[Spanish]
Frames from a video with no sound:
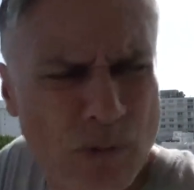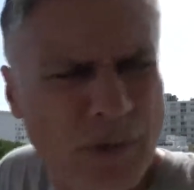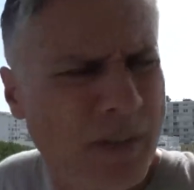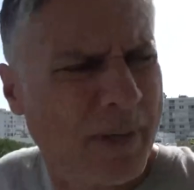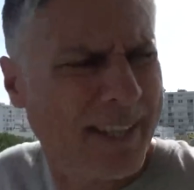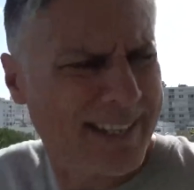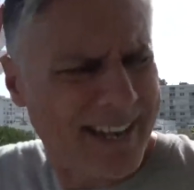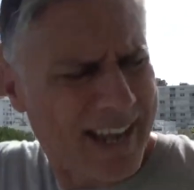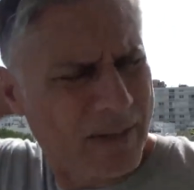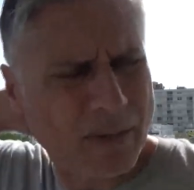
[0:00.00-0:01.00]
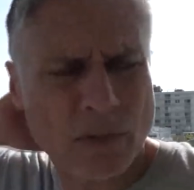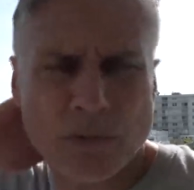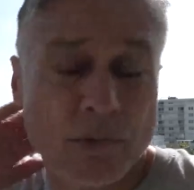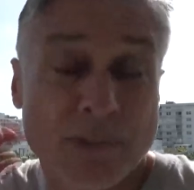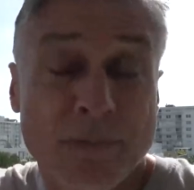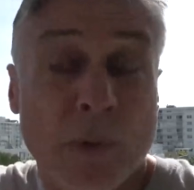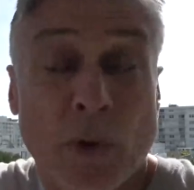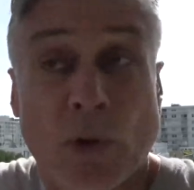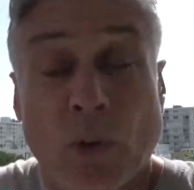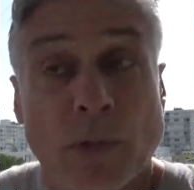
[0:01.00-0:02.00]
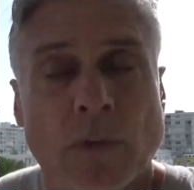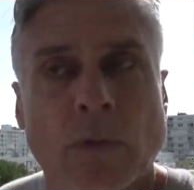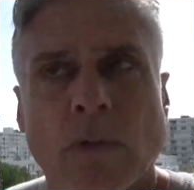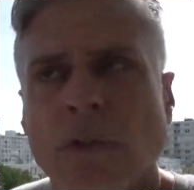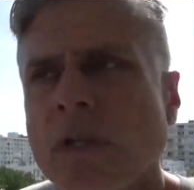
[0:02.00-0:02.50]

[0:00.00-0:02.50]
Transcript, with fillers: 9, 10 años, no, me acuerdo cuánto duró.